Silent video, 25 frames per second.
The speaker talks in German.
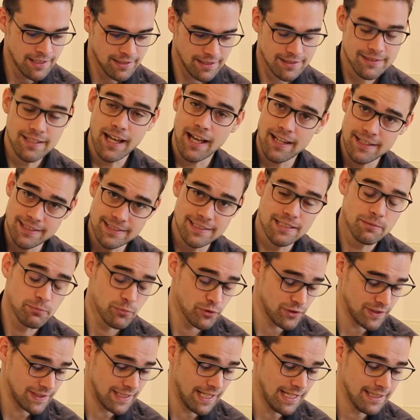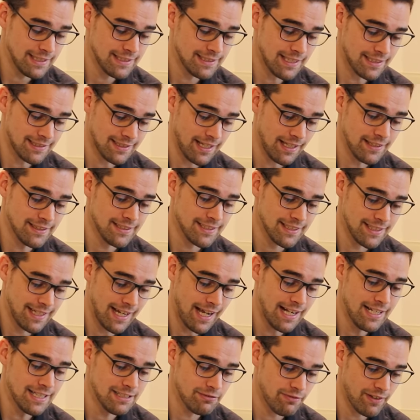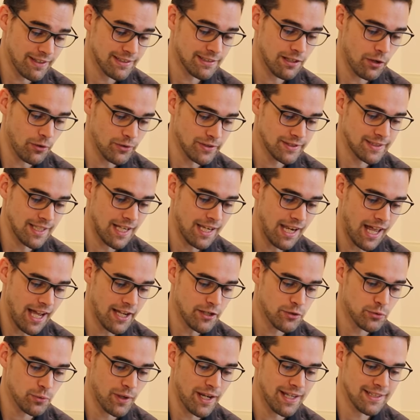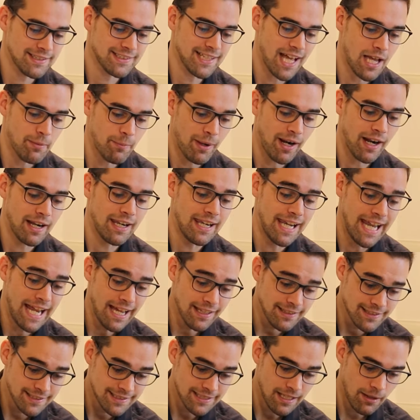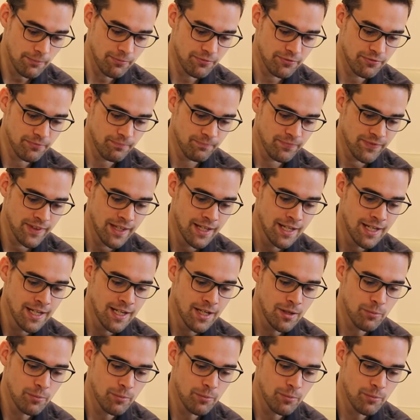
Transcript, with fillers: Das heißt, ihr müsst jetzt das ganze Kaltwasser aus der Leitung erst einmal leer zapfen,